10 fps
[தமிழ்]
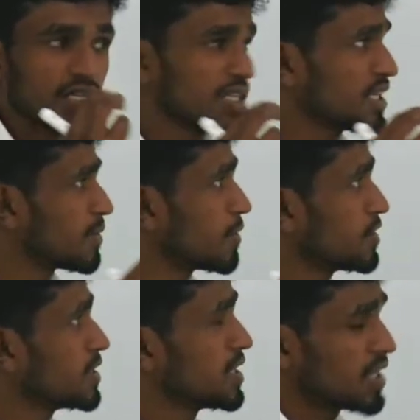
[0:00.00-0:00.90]
இதை
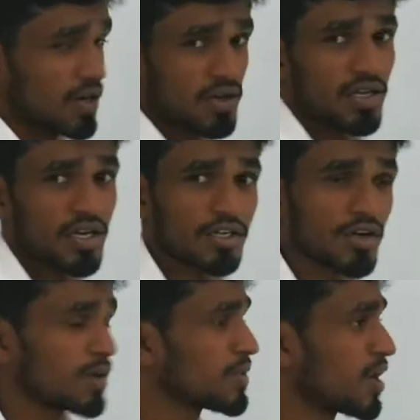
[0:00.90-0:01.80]
மொத்த இந்த அரை
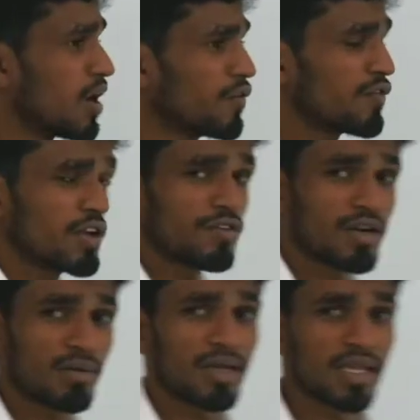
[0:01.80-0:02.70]
ஆயுட்காலம் இந்த ஆஃப் லைஃப்பை
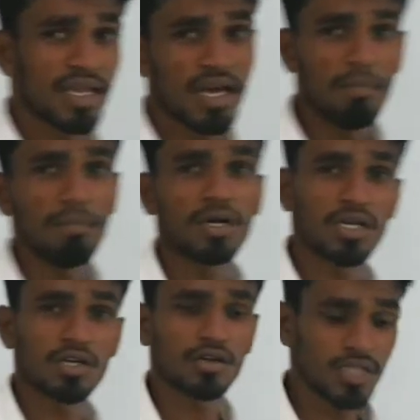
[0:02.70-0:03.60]
நம்ம ஏன்
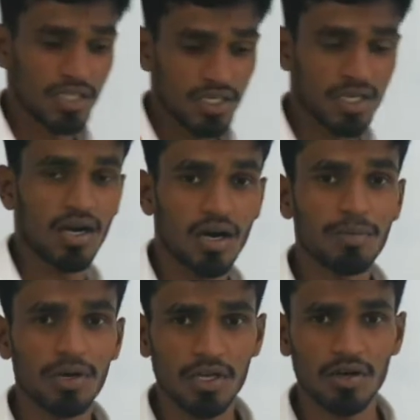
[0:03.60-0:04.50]
படிக்கிறோம் எதுக்காக
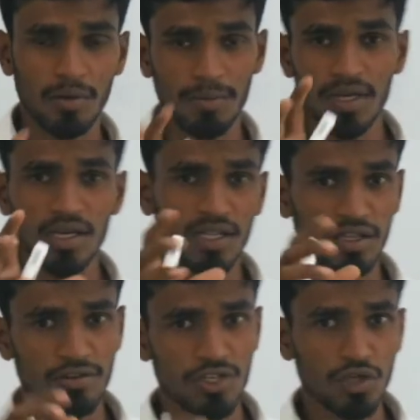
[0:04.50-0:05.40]
படிக்கிறோம் அப்படிங்கிற
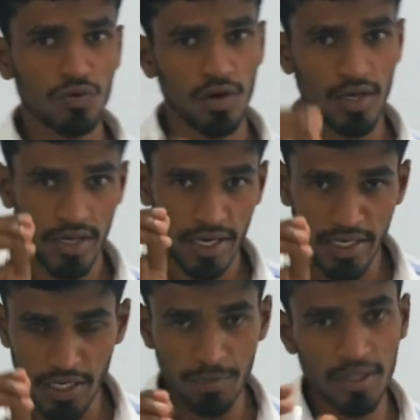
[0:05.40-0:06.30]
அந்த விஷயம் உங்களுக்கு
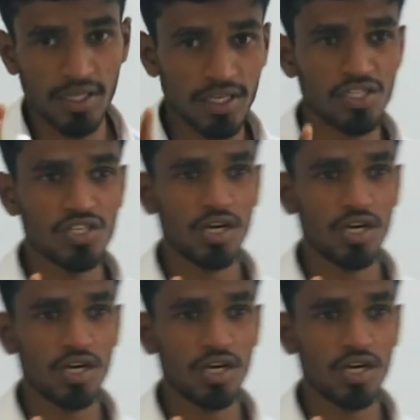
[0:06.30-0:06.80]
கண்டிப்பாக தெரிஞ்சே